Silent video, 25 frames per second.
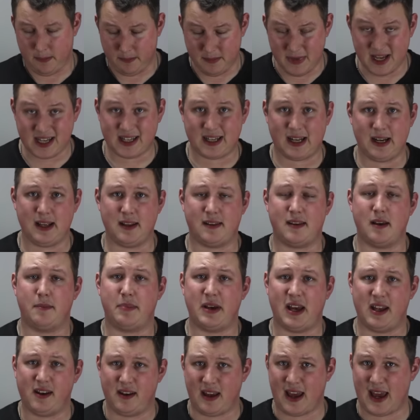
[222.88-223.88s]
Mitglied der
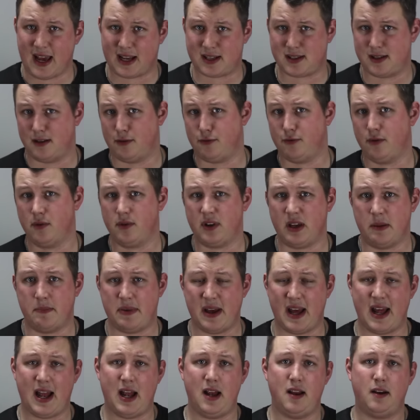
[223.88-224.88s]
Band Axel Rudy
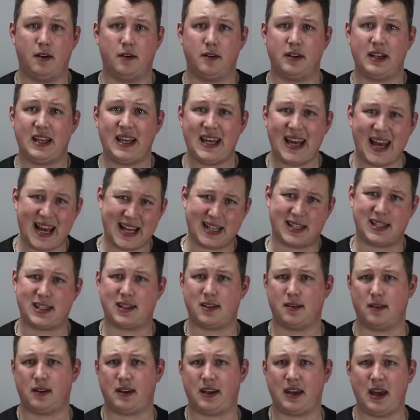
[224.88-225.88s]
Pell und
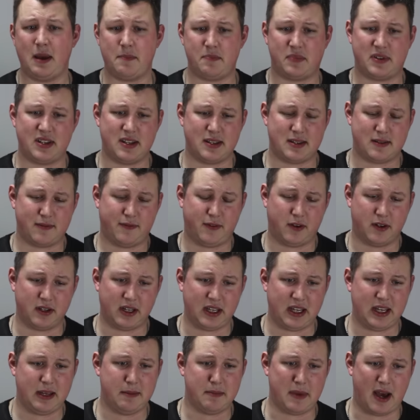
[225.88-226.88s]
jetzt gibt es
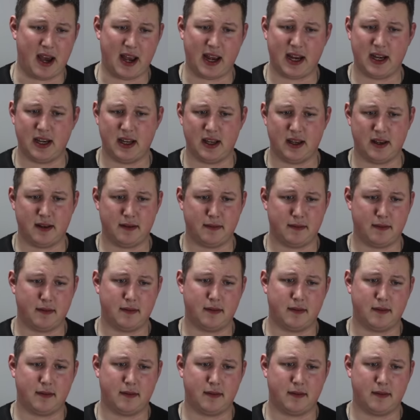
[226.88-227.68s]
von ihm eine